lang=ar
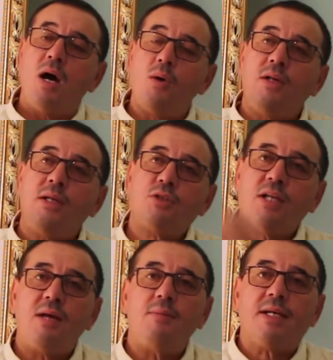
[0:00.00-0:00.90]
او اللي
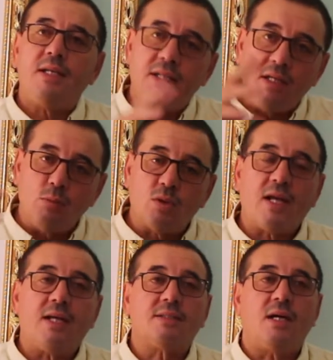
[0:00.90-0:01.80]
يمشي لاماكن اللي هي
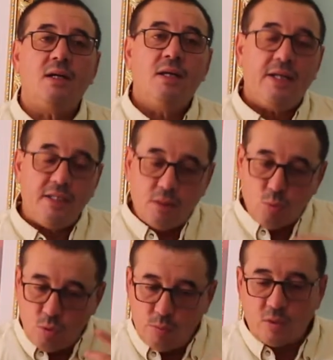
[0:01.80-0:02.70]
مرخصه حتى
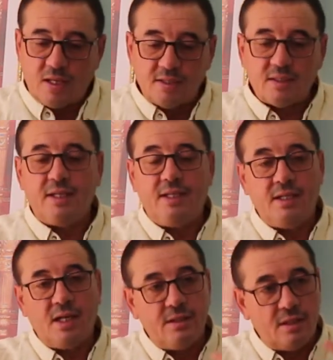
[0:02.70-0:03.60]
نقول ملخصة
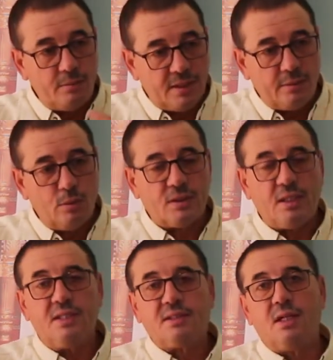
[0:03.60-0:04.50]
يعني أن المكتب
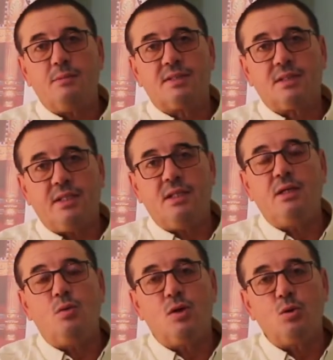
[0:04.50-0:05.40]
الوطني للسلامة الصحية
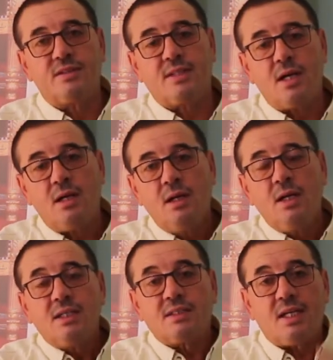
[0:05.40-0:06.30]
اللي هو الأنصار
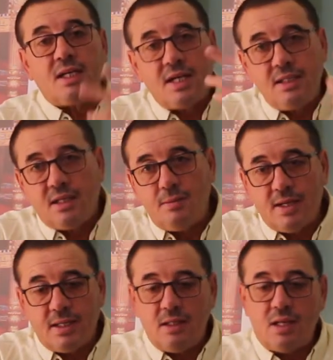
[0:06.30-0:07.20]
زار هذيك
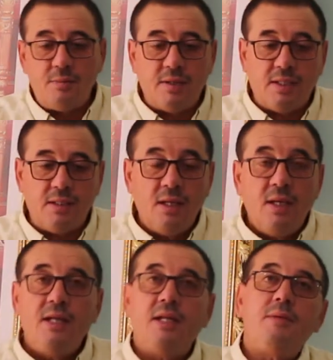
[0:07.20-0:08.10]
الأماكن
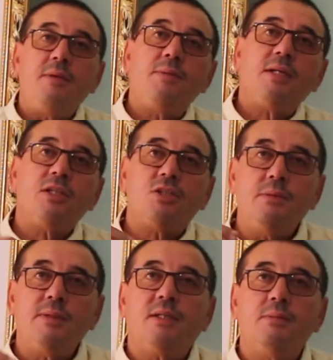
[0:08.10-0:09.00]
لأن ما يمكنش
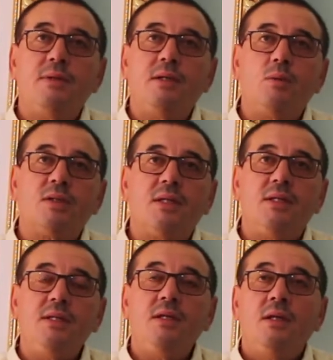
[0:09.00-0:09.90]
المكتب
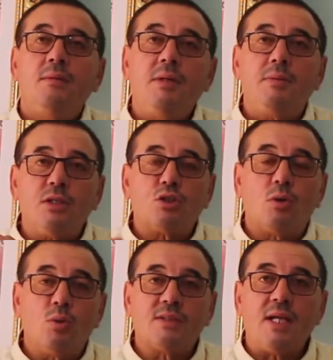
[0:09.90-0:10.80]
الوطني ما يمكنش
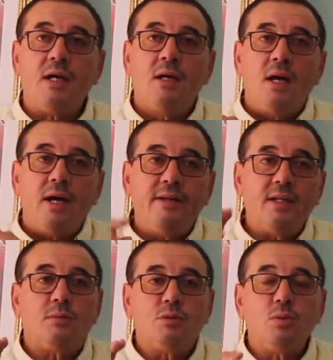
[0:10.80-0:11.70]
الأنصار
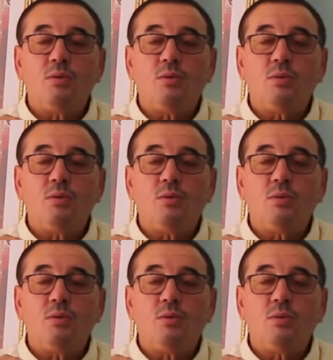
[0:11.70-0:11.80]
أنها تمشي